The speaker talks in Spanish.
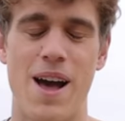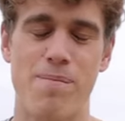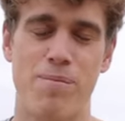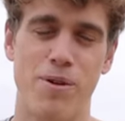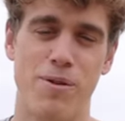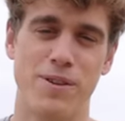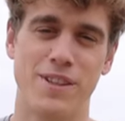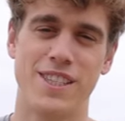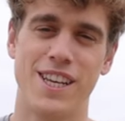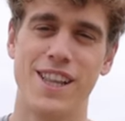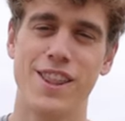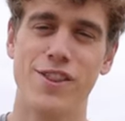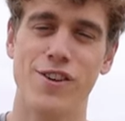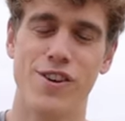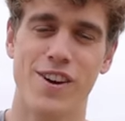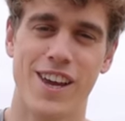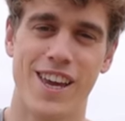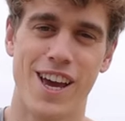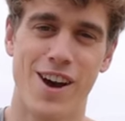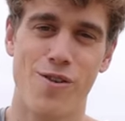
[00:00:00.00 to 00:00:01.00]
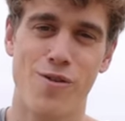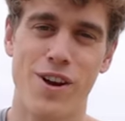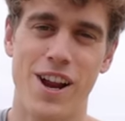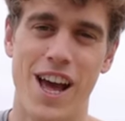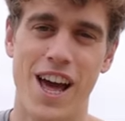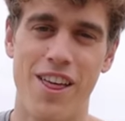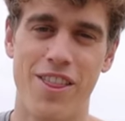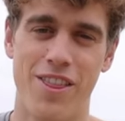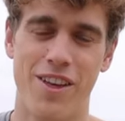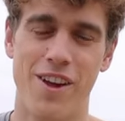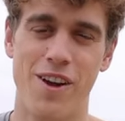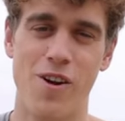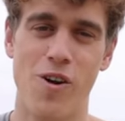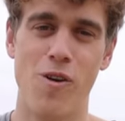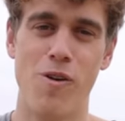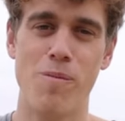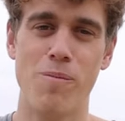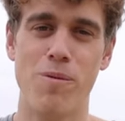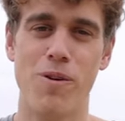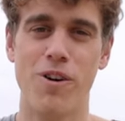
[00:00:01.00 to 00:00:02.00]
Aprovechando que aún hace
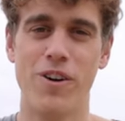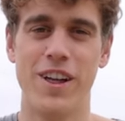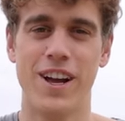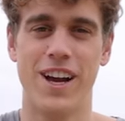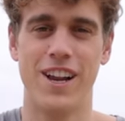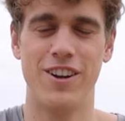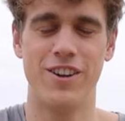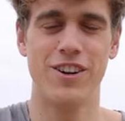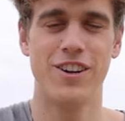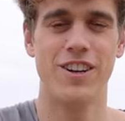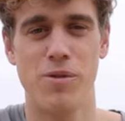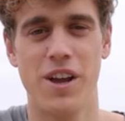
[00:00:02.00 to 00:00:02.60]
un poco de calor,